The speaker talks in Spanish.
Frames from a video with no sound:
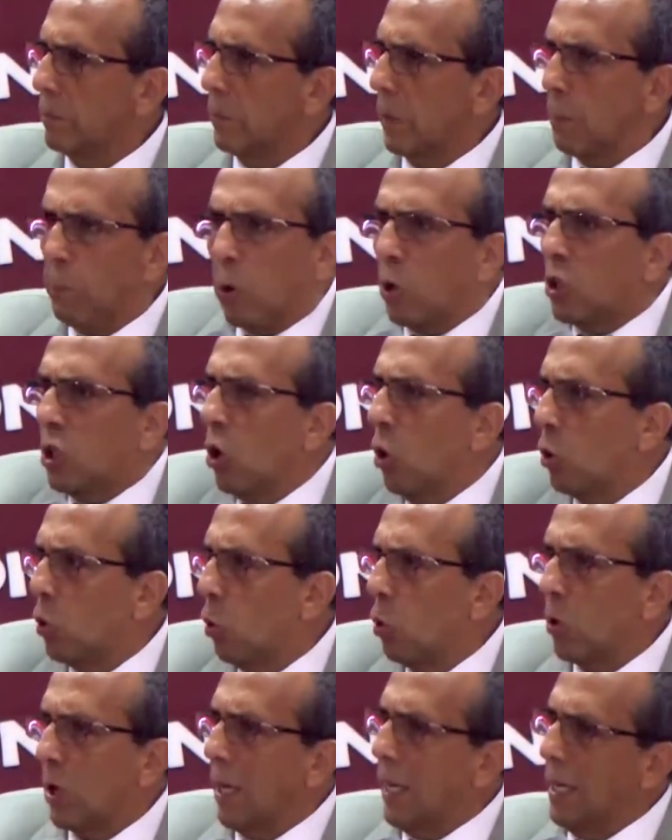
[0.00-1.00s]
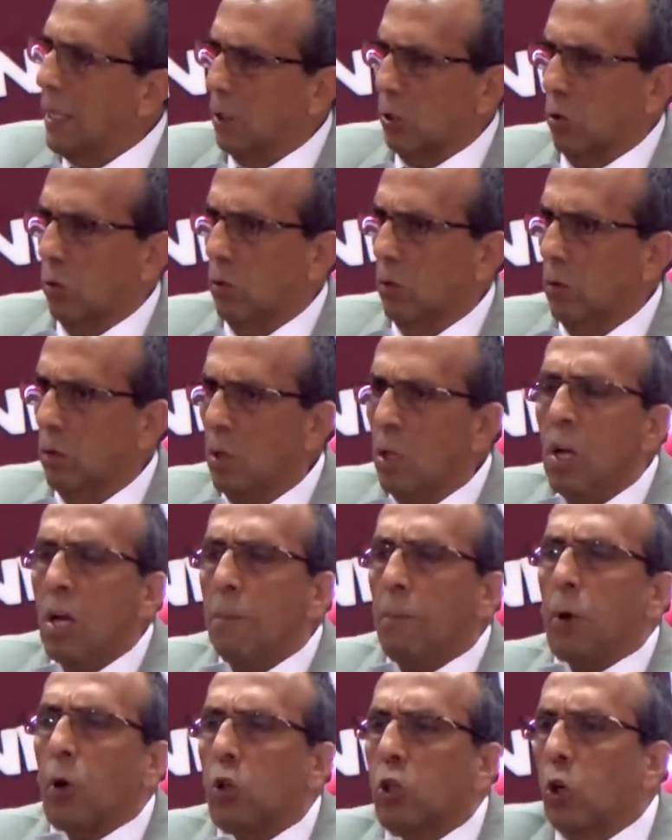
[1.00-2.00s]
¿Por qué ocurre eso?
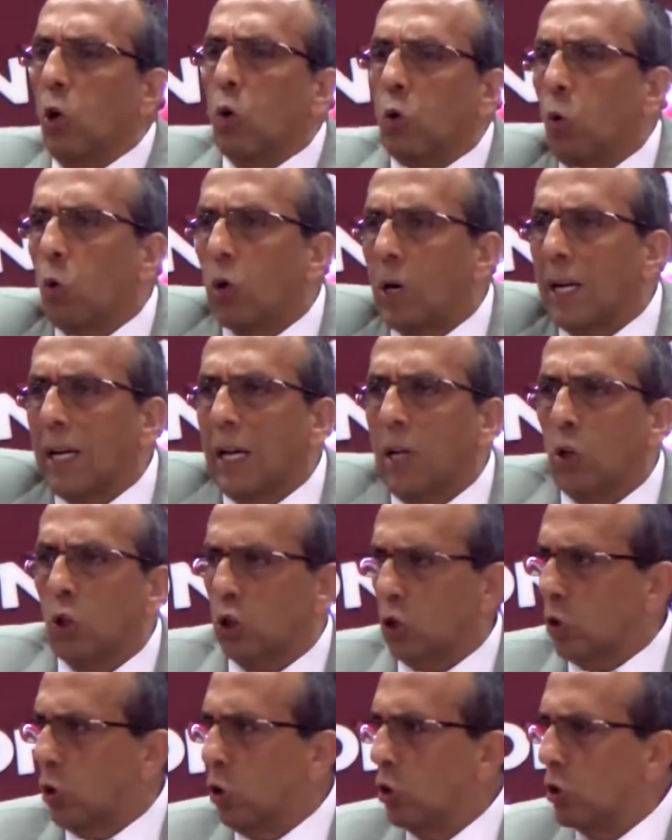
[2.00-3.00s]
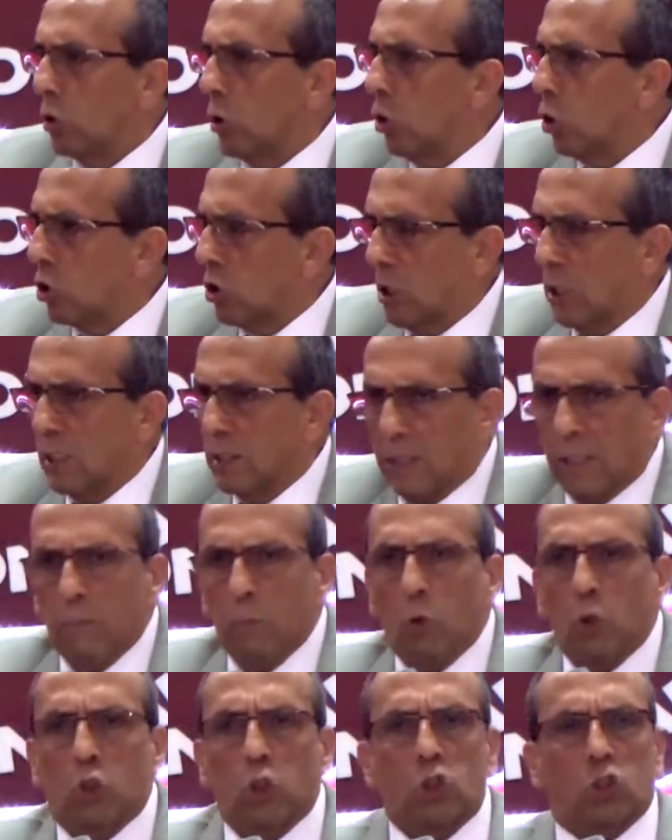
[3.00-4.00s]
¿Por qué ocurre que los,
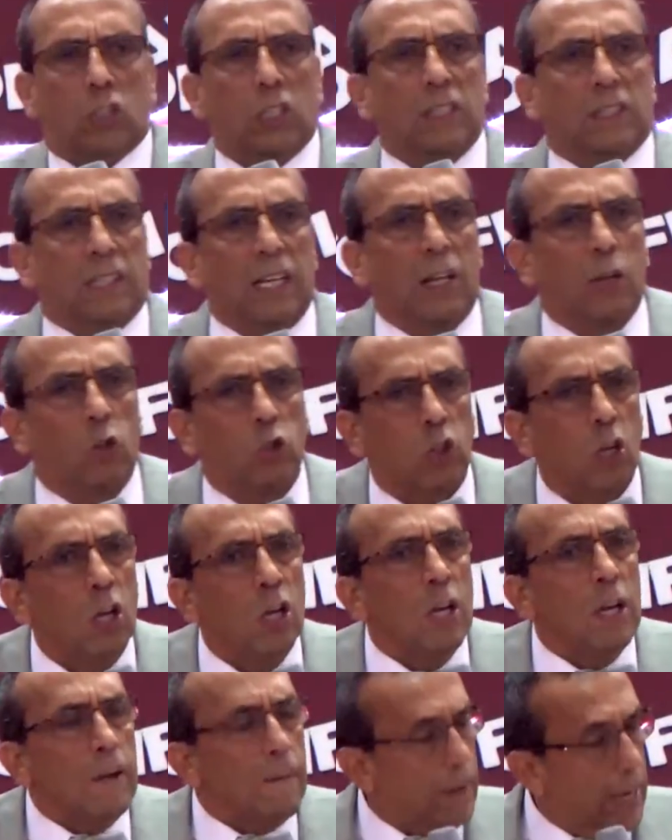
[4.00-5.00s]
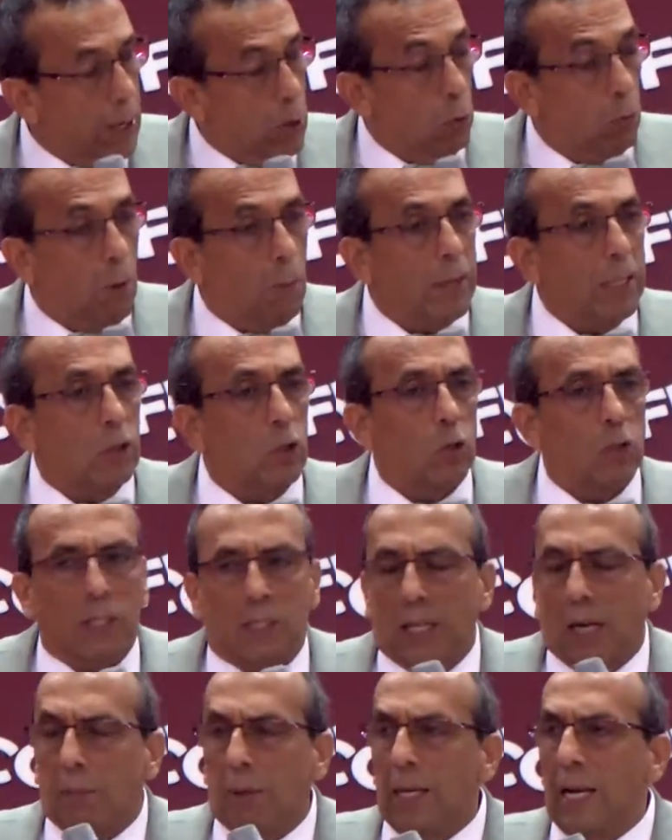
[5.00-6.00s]
muchos cristianos en un momento
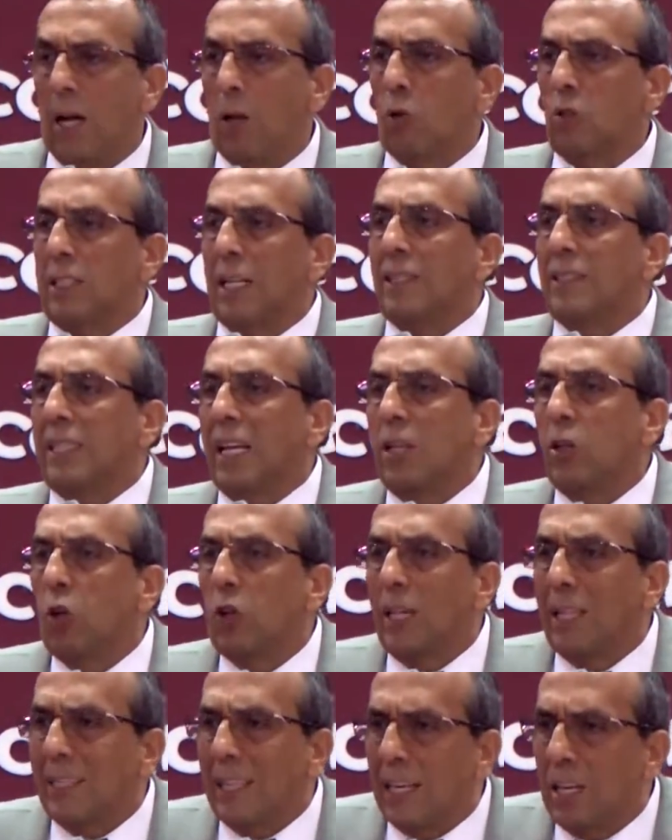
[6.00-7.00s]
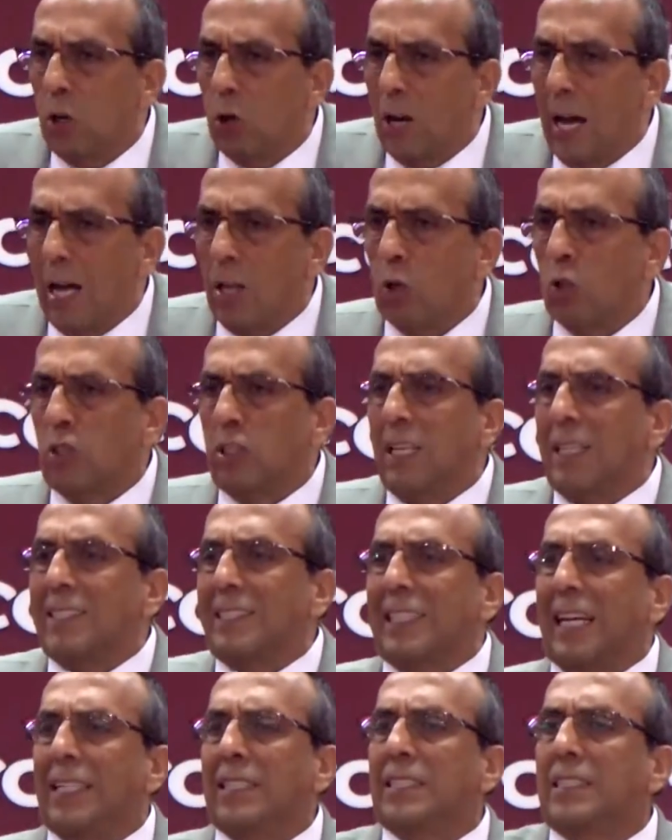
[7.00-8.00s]
determinado están siendo deteriorados y
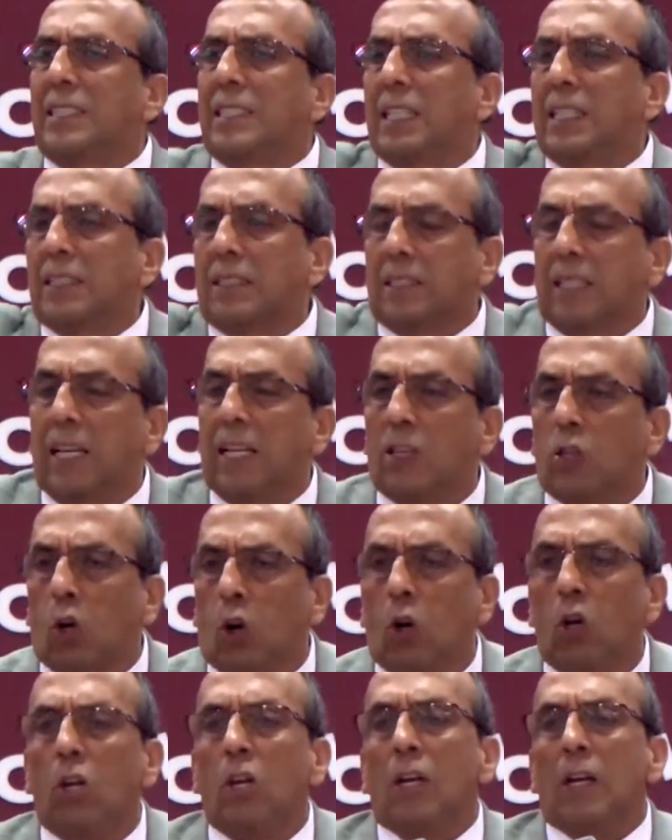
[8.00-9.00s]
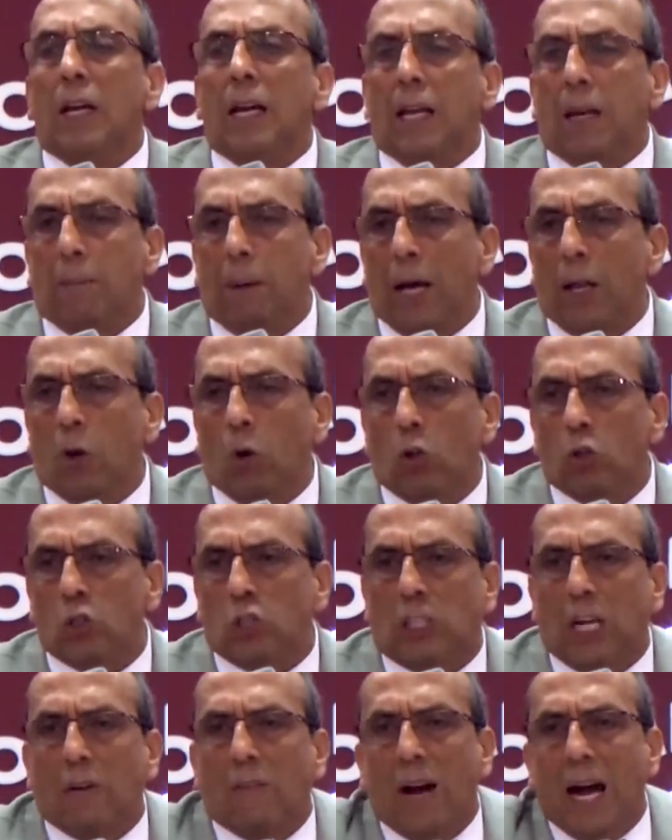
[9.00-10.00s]
están siendo, hermano,
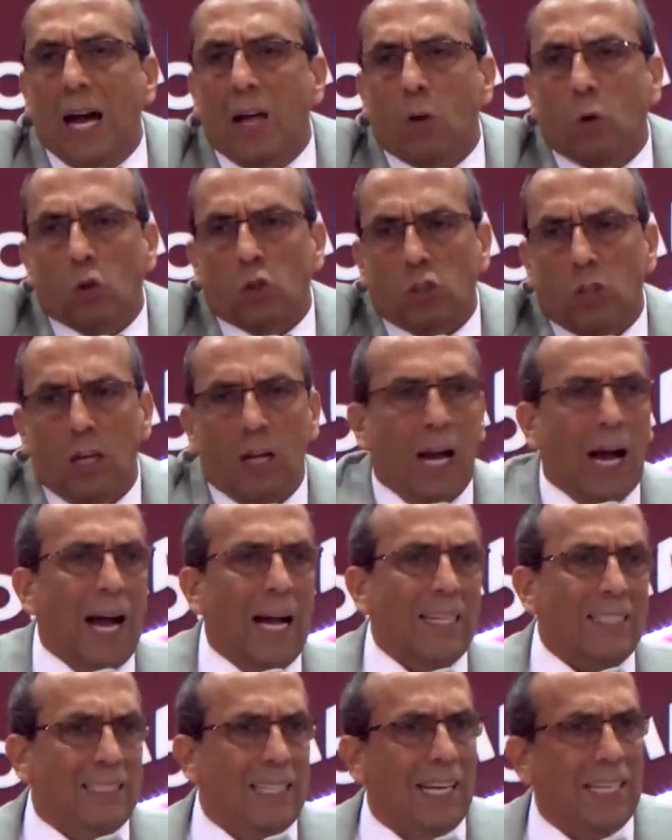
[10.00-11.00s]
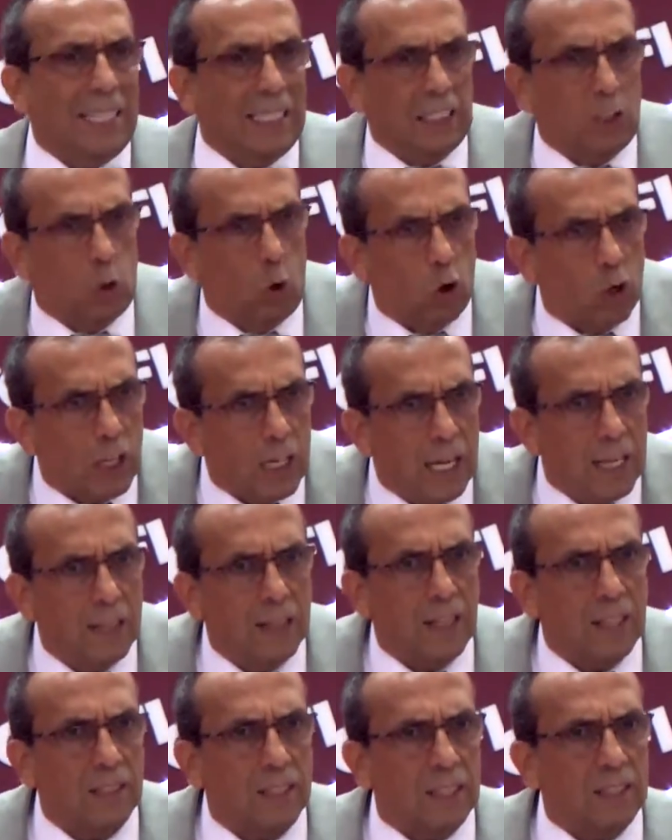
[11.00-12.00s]
llevados hacia las
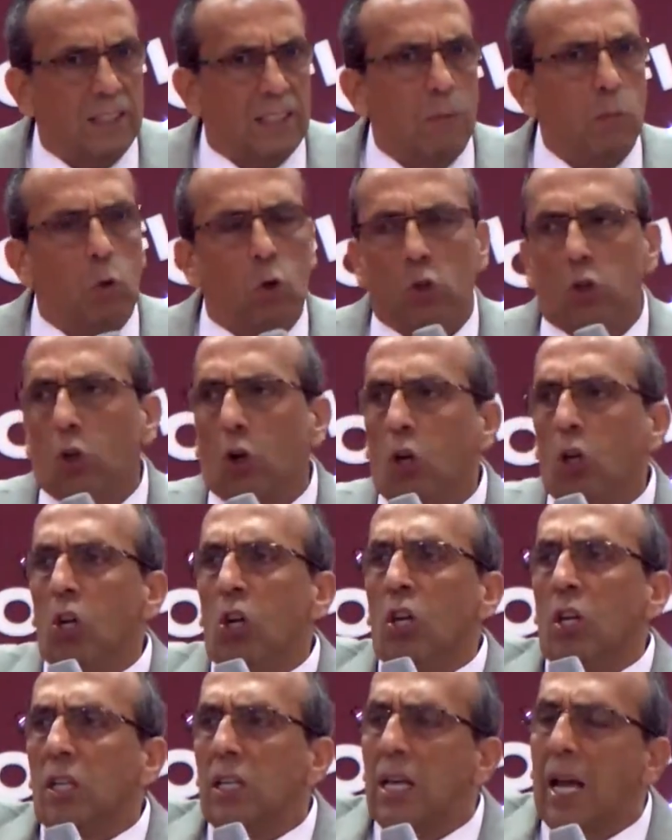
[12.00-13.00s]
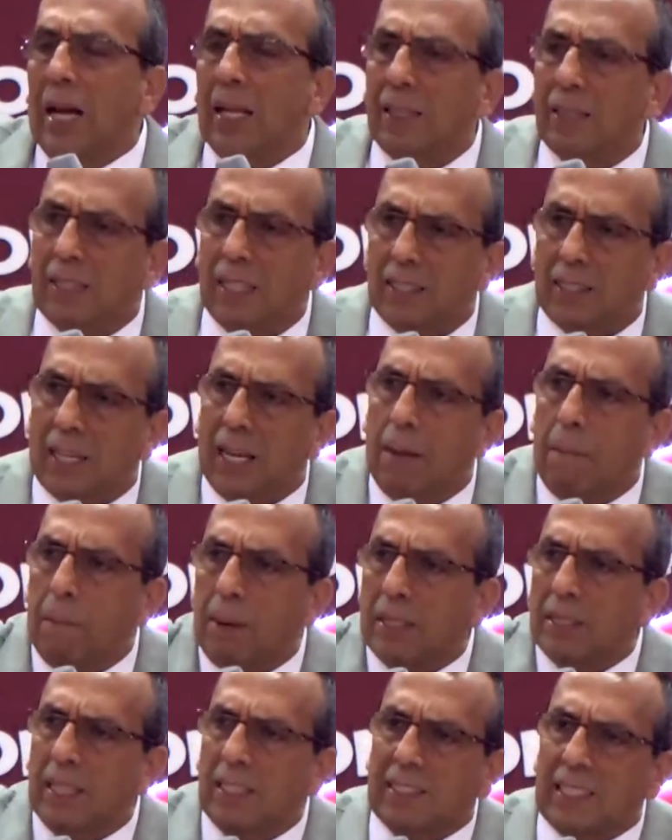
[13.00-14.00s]
corrientes de este mundo y antes, en
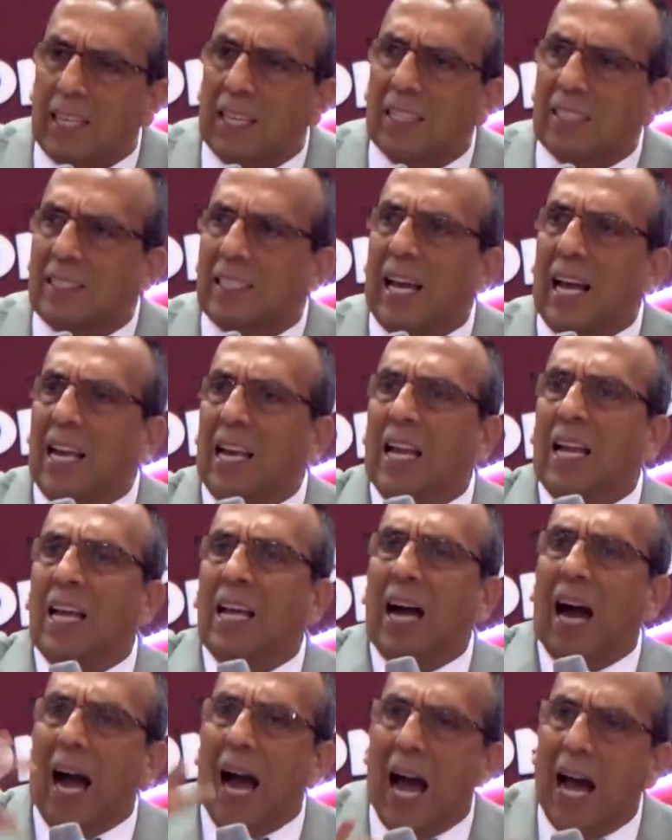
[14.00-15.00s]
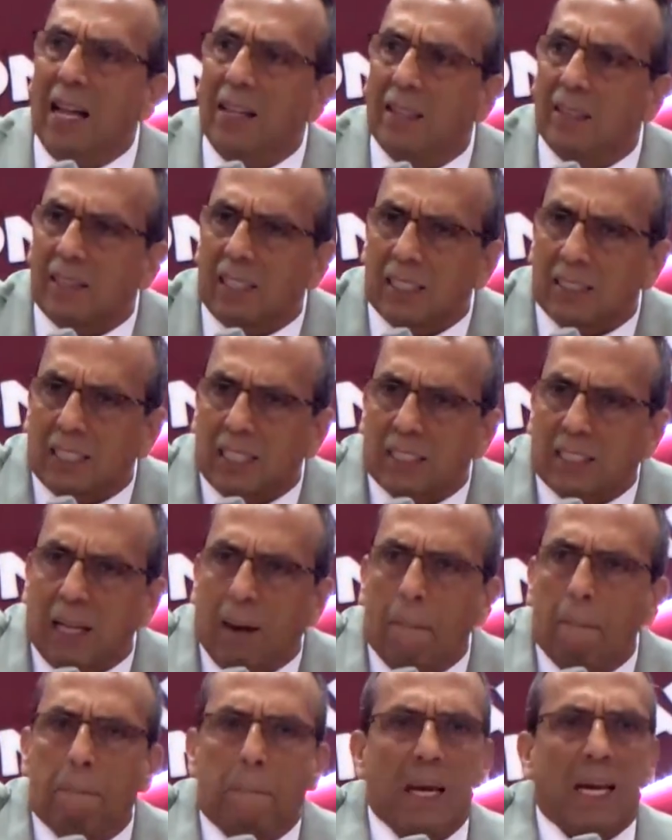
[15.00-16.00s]
vez de ser sal, antes se
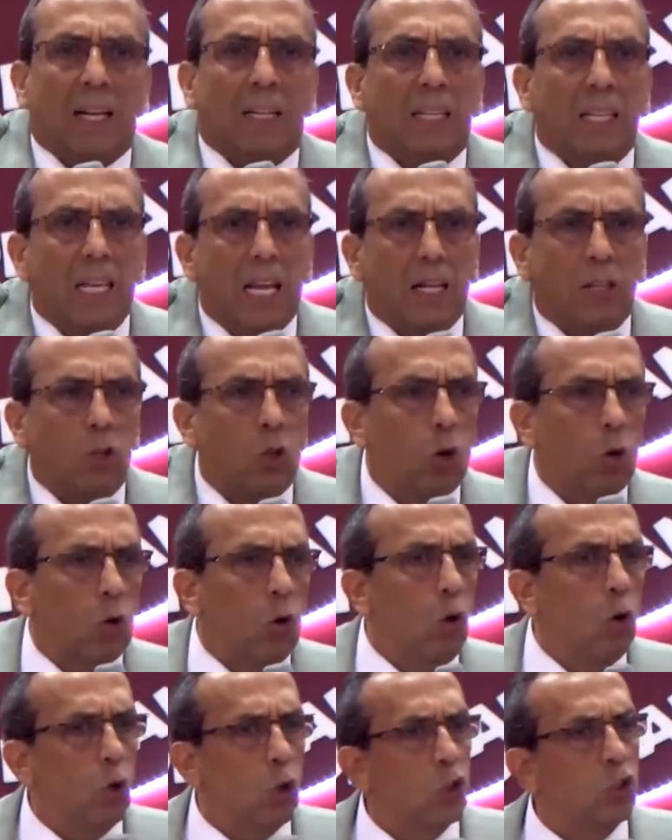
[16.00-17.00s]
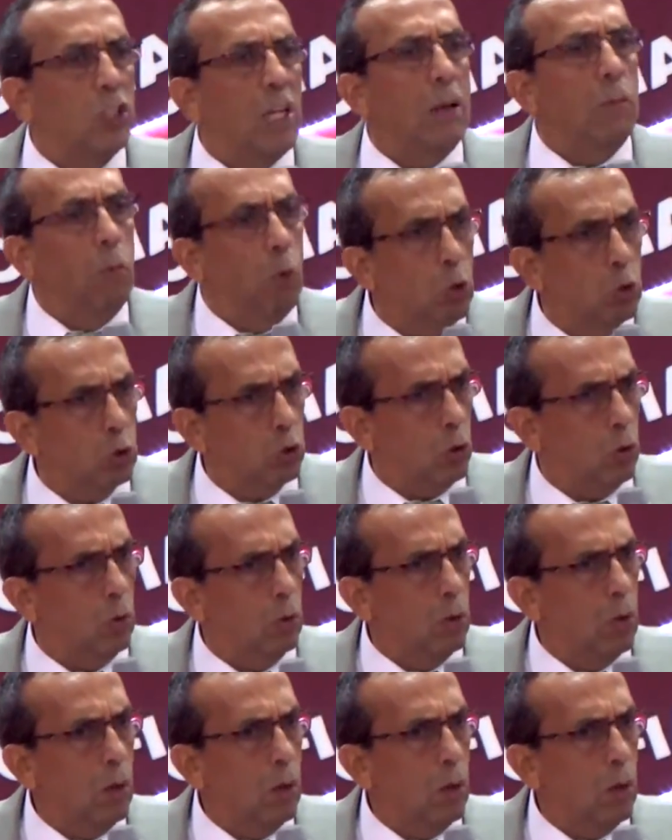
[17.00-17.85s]
están perdiendo con los del mundo.